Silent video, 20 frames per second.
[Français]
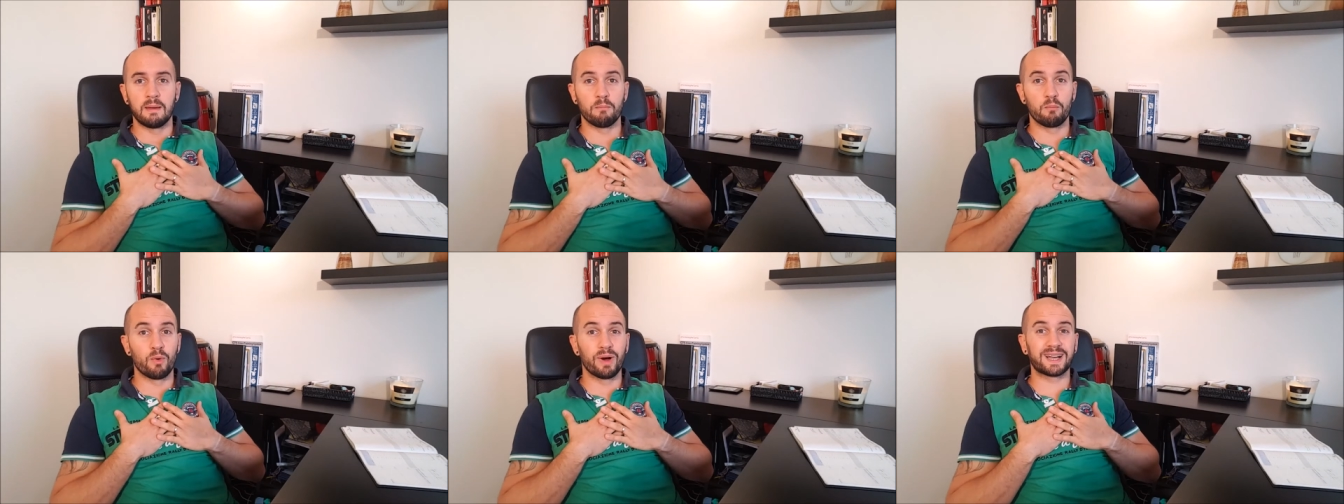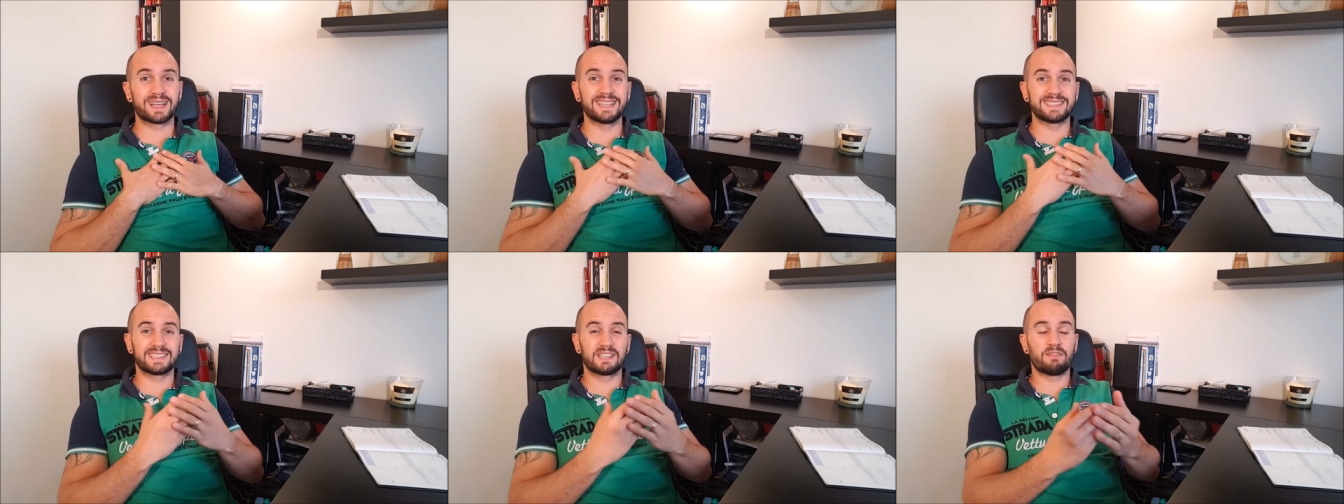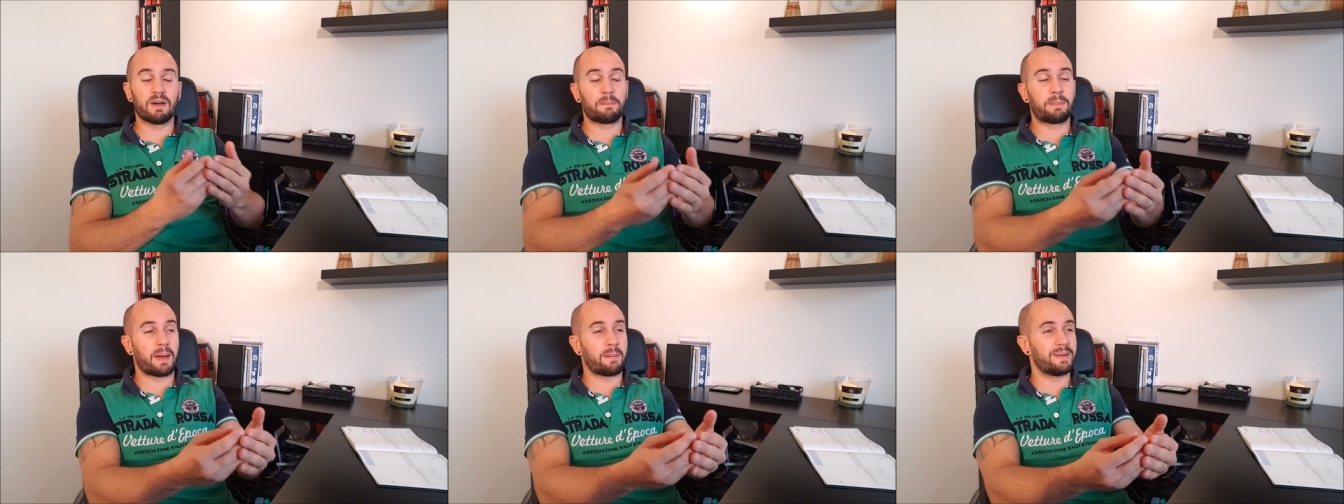Moi, qu'est-ce qui
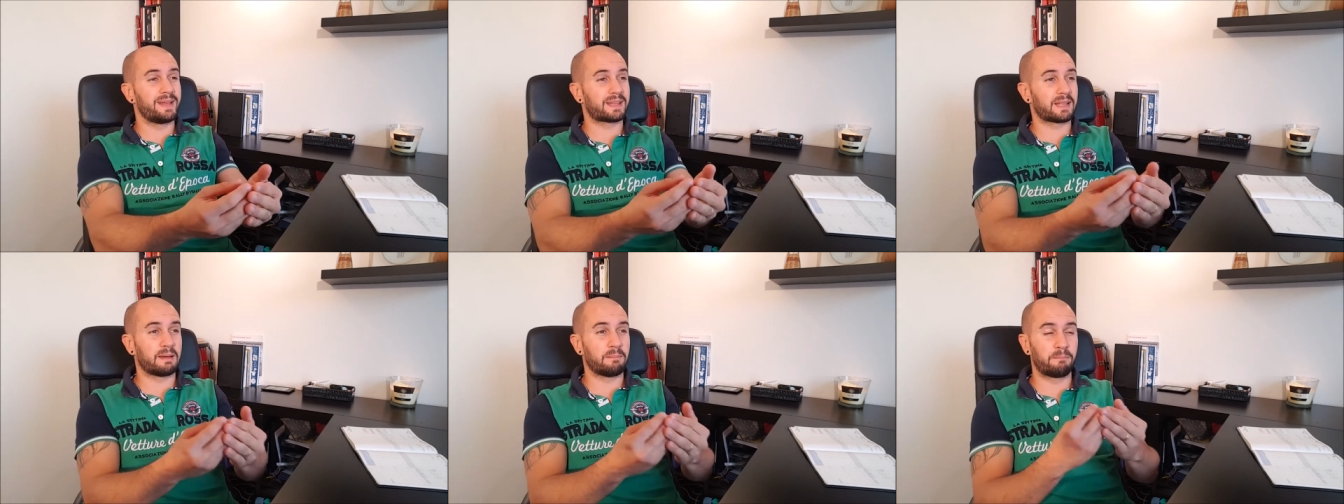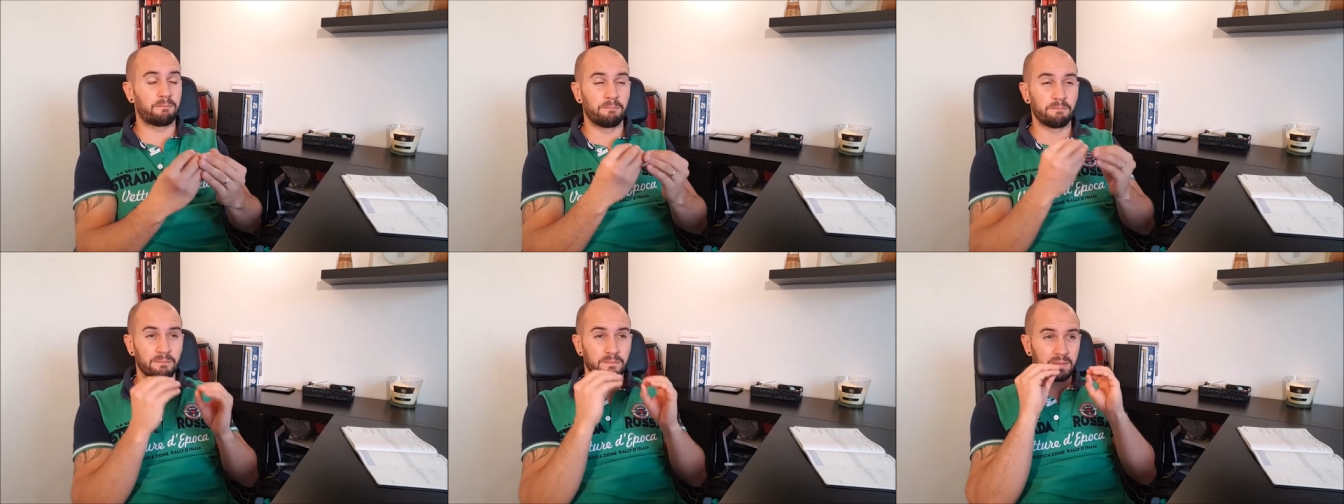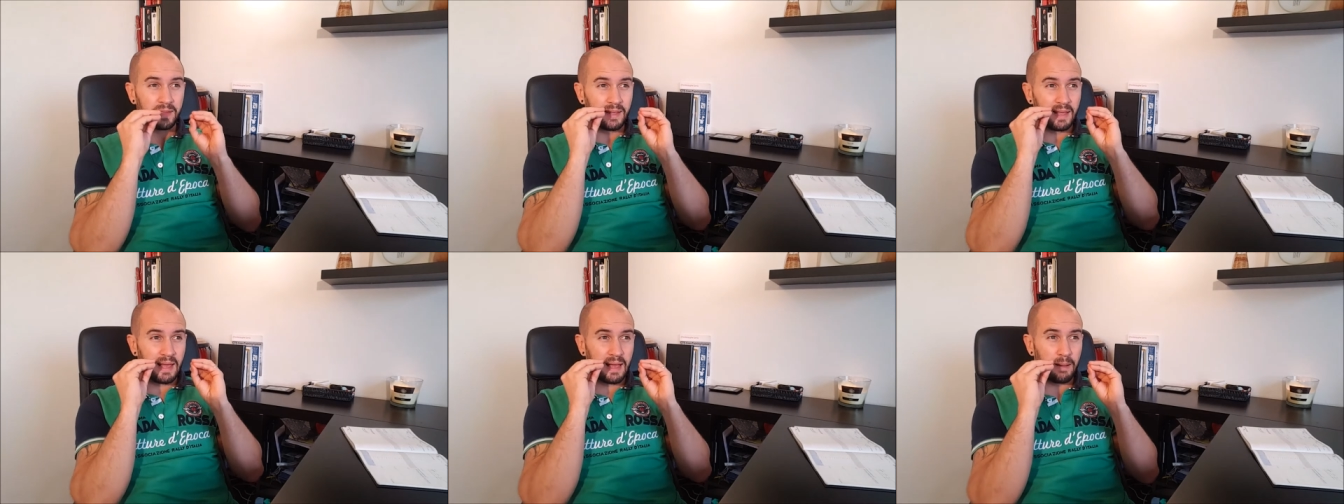va permettre à un,
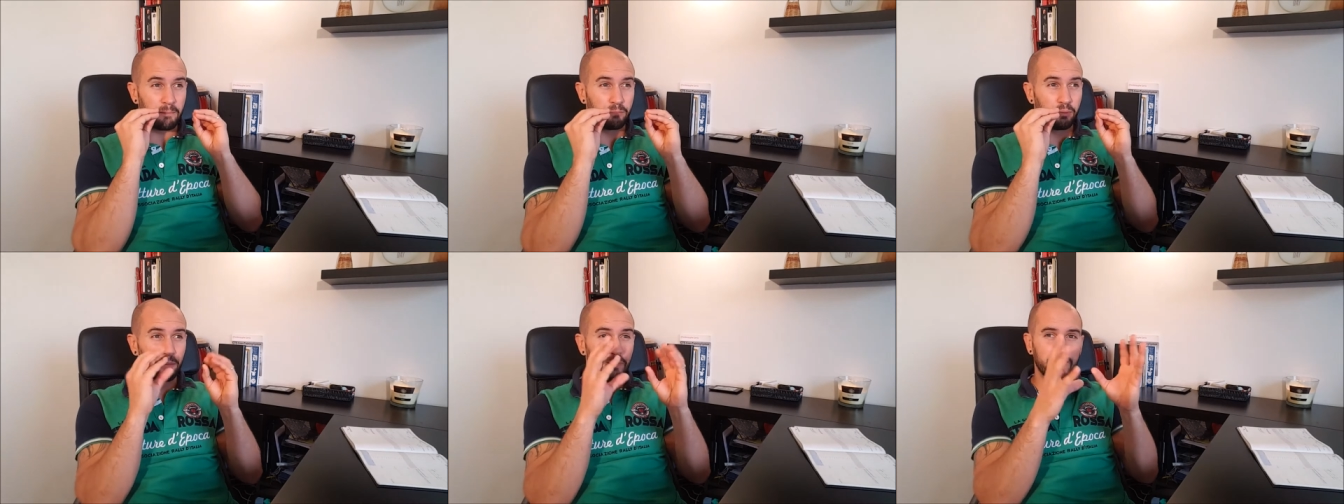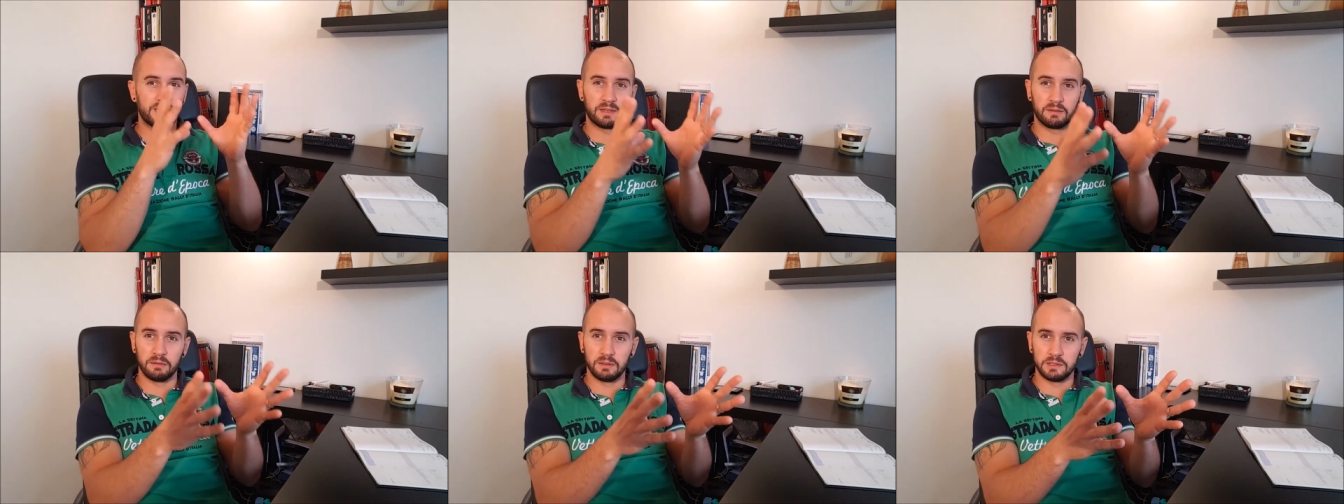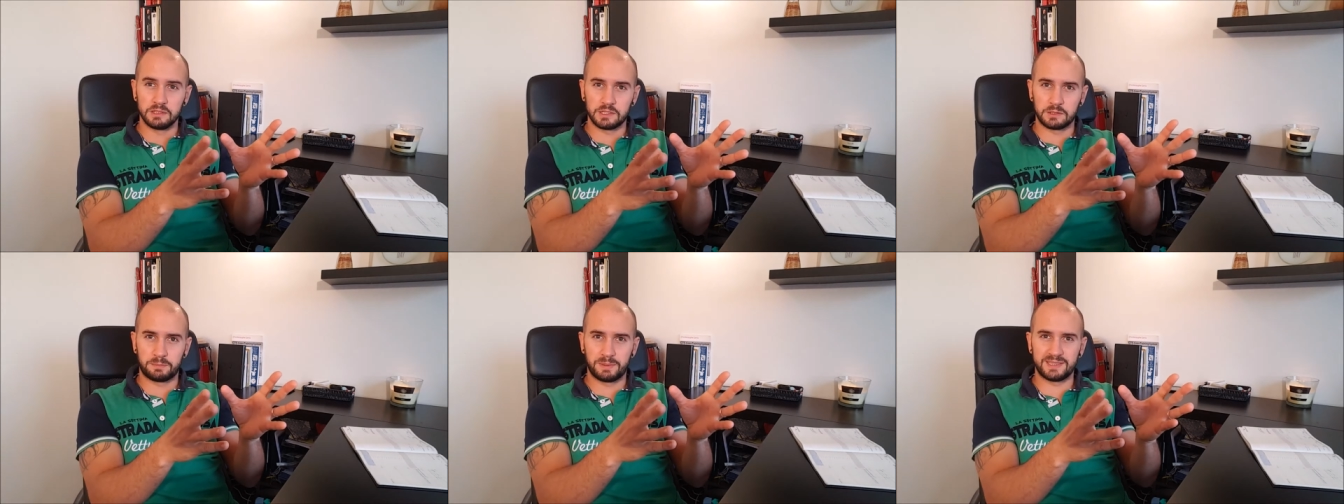un public
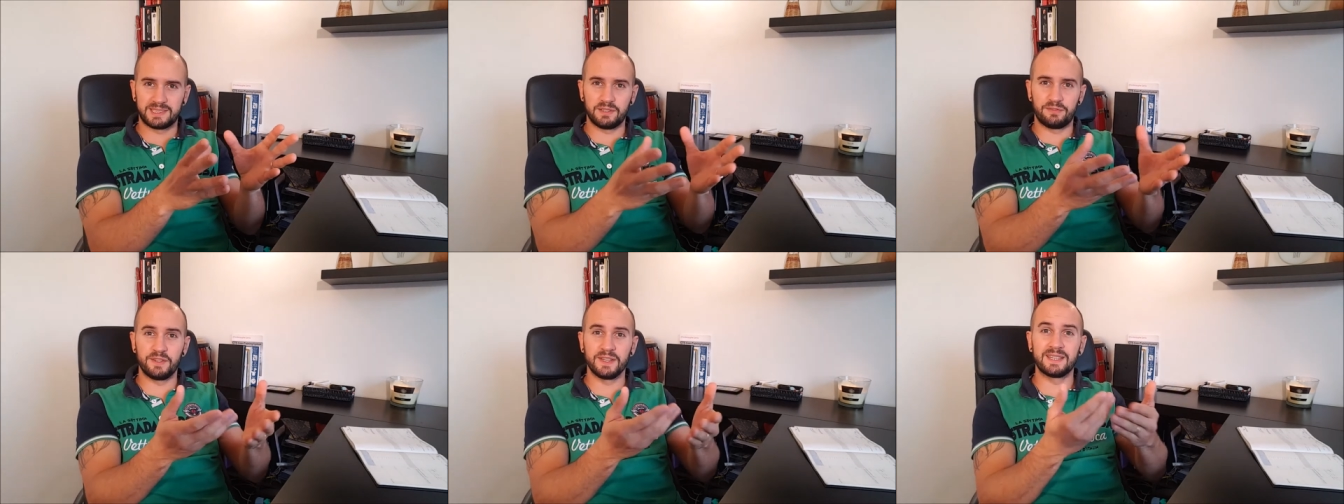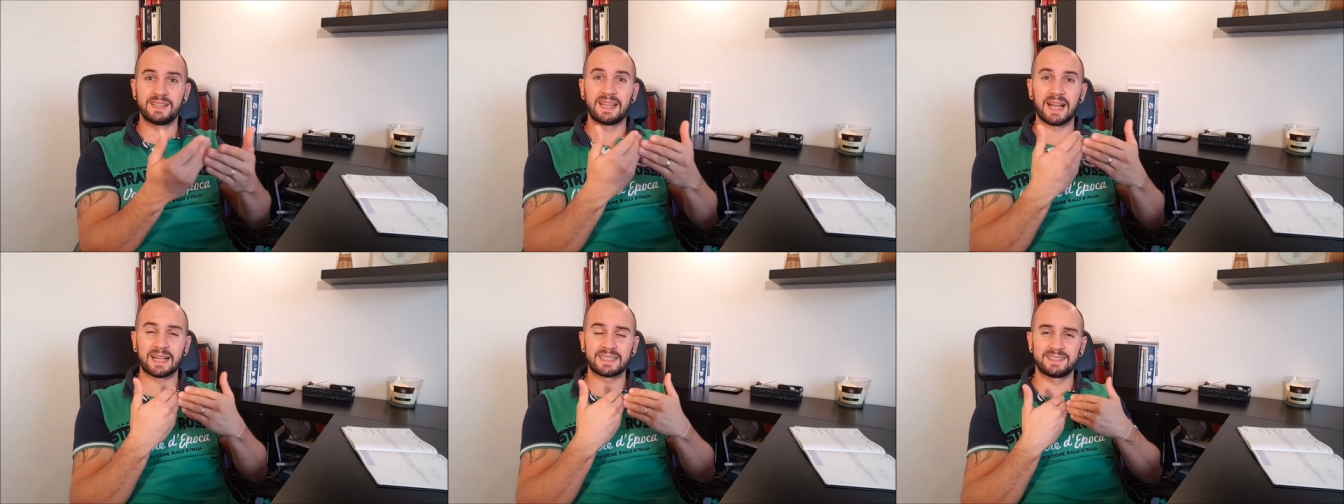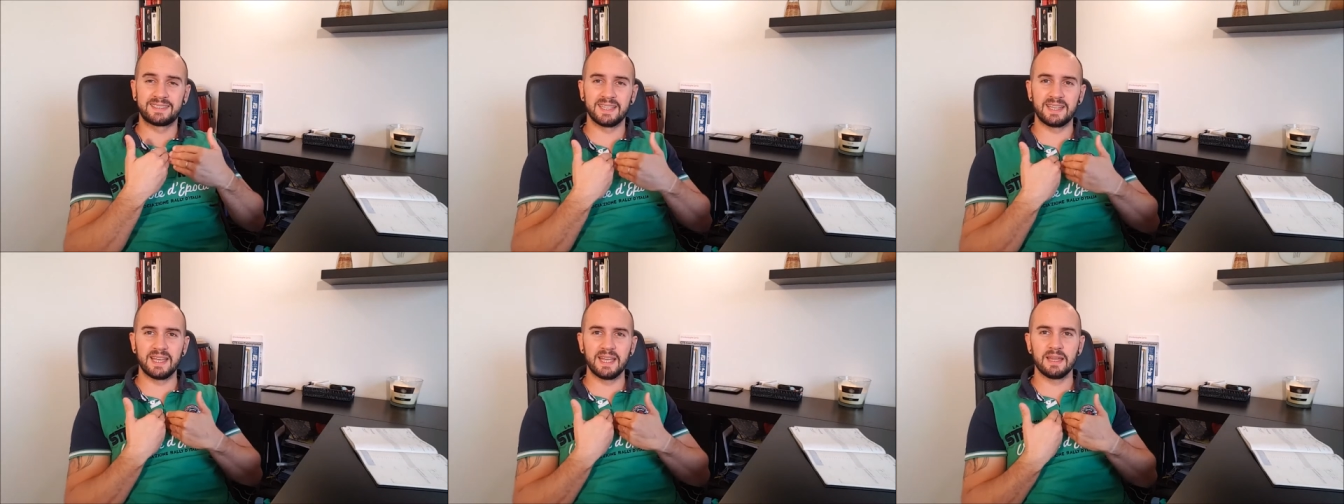spécifique
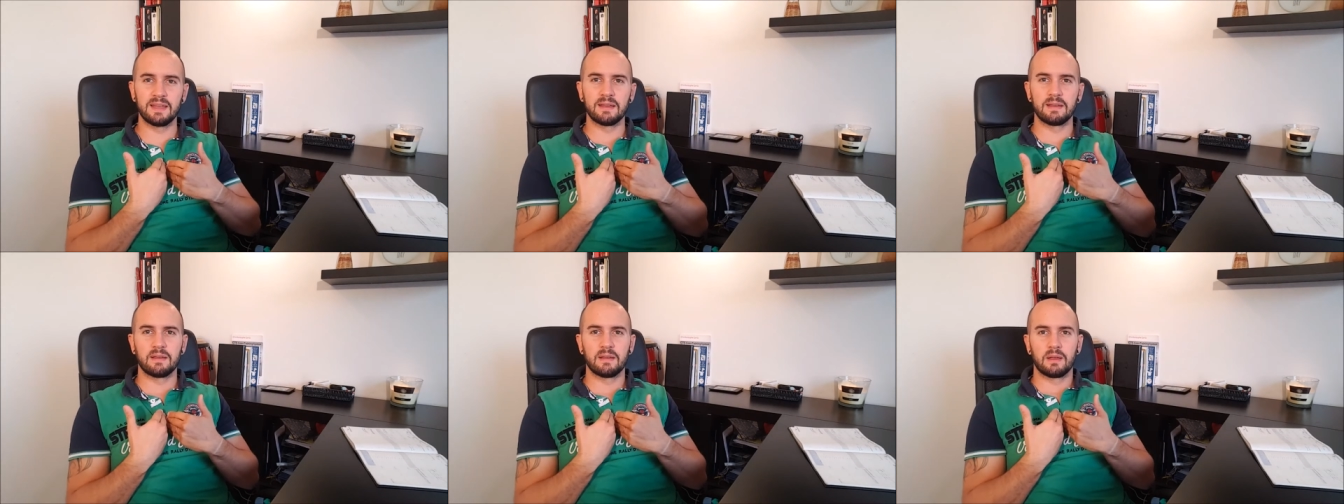d'accéder